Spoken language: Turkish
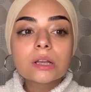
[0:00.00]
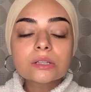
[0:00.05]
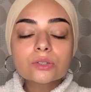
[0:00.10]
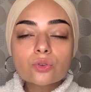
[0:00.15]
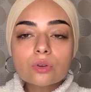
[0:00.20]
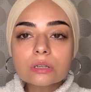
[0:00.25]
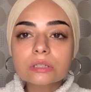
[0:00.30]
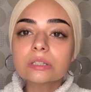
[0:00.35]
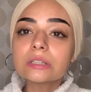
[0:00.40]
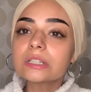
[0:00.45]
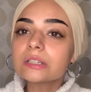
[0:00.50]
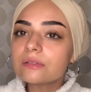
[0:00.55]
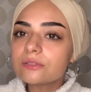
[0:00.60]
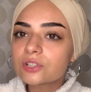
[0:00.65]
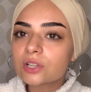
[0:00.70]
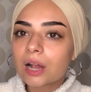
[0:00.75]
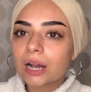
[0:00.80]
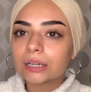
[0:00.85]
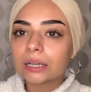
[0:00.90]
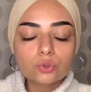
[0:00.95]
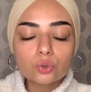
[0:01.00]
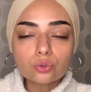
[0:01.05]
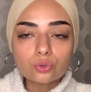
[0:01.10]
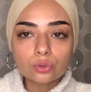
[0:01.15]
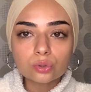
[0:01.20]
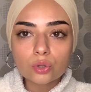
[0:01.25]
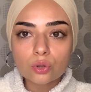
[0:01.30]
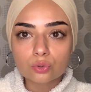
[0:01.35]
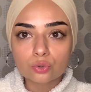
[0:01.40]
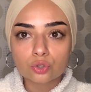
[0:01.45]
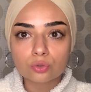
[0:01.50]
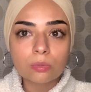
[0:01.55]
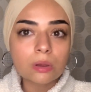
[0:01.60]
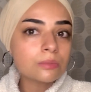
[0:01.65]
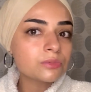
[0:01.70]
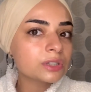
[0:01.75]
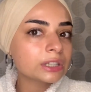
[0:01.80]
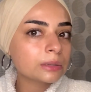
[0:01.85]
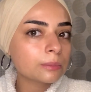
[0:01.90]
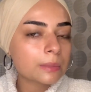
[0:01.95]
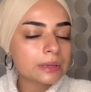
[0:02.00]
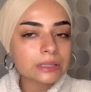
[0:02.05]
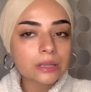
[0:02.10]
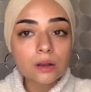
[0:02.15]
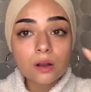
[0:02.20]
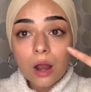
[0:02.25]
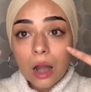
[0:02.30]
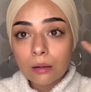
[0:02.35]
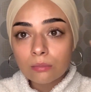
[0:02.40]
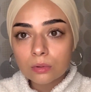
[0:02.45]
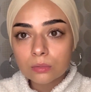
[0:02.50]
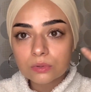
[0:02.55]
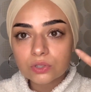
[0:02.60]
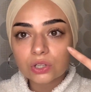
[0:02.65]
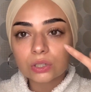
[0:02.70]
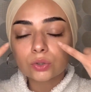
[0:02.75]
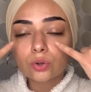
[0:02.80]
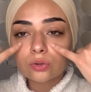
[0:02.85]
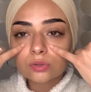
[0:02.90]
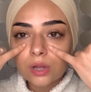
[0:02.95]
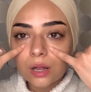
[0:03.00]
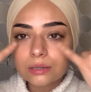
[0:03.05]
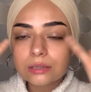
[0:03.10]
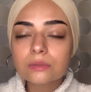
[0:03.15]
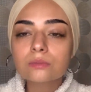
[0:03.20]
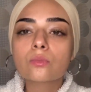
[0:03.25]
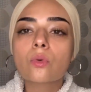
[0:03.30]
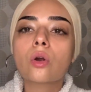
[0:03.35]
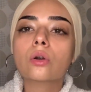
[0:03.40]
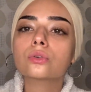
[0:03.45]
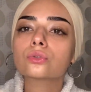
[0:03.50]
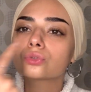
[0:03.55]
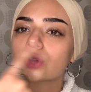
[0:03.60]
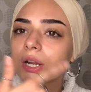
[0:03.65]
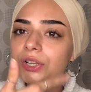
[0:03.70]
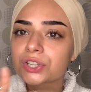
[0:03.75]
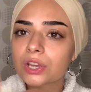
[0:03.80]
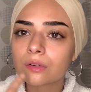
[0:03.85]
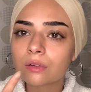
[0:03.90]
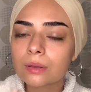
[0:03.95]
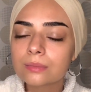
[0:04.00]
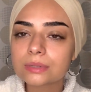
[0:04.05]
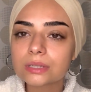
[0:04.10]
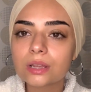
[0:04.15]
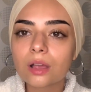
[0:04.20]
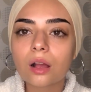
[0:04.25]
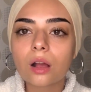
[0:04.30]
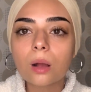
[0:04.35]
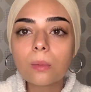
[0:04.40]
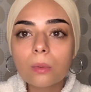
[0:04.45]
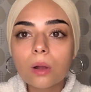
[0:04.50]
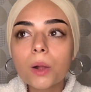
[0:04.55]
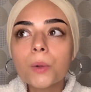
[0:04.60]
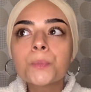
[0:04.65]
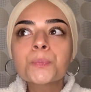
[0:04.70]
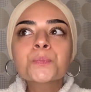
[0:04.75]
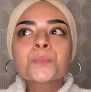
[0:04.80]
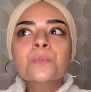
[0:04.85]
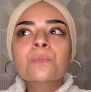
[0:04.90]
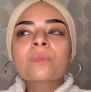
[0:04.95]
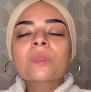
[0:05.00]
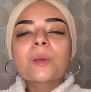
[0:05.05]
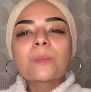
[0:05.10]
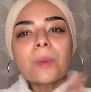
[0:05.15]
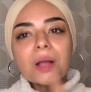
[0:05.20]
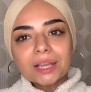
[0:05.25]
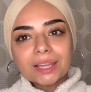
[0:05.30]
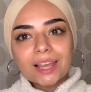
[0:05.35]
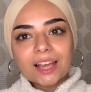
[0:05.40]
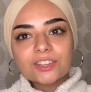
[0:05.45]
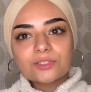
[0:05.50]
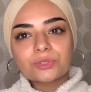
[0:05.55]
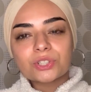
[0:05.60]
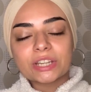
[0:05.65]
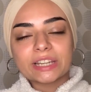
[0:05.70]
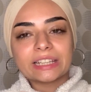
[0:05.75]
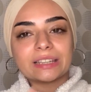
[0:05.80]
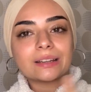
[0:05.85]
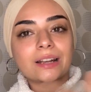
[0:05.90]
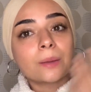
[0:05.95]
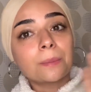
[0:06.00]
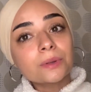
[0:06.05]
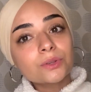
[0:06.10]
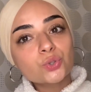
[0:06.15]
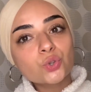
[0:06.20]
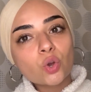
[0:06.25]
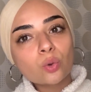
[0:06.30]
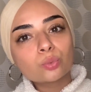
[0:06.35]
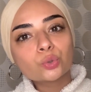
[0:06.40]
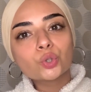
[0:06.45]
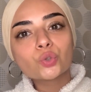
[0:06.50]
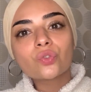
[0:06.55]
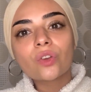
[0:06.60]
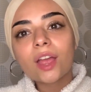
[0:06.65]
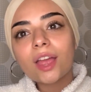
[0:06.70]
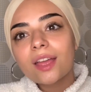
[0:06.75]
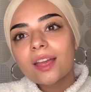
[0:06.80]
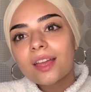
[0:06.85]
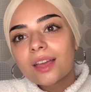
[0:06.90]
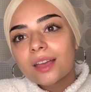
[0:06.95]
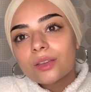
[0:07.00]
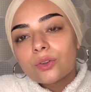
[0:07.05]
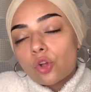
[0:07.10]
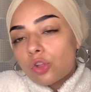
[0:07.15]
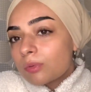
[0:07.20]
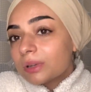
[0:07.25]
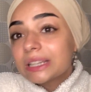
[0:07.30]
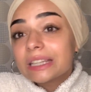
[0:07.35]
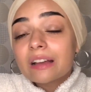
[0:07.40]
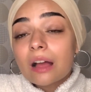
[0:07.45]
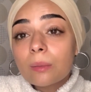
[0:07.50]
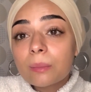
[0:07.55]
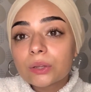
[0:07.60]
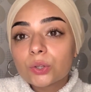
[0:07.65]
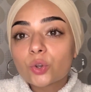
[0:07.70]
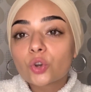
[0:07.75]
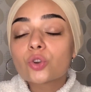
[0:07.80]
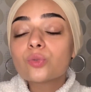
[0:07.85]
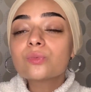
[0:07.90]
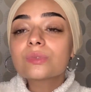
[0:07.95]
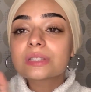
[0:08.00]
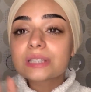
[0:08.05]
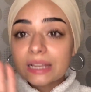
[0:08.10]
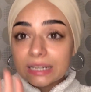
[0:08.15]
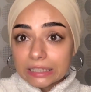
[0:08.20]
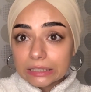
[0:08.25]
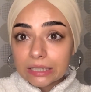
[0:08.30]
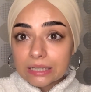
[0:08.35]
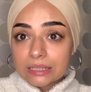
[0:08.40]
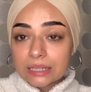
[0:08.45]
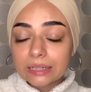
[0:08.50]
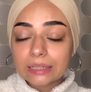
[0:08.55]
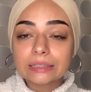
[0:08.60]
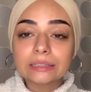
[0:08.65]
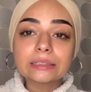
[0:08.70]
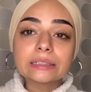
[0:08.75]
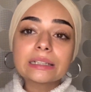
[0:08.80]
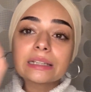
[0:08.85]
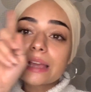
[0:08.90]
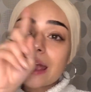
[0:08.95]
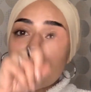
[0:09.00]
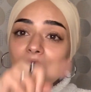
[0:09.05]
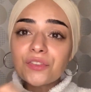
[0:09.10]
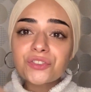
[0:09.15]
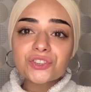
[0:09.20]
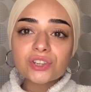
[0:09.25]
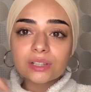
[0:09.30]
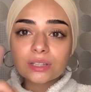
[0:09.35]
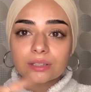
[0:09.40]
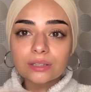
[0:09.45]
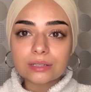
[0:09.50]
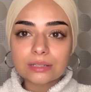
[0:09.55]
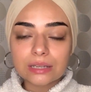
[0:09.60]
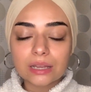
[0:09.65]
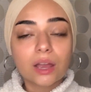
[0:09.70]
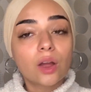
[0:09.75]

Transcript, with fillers: Sonrasında sivilcelerden kurtuluyorsunuz. Benim cildim mesela karma bir cilt. Göz altım mor, dudak çevrem siyah ama makyajlı bir şekilde kapatıyor bunu ve yoluma devam ediyorum. Sakın ha sakın kendi cildinizi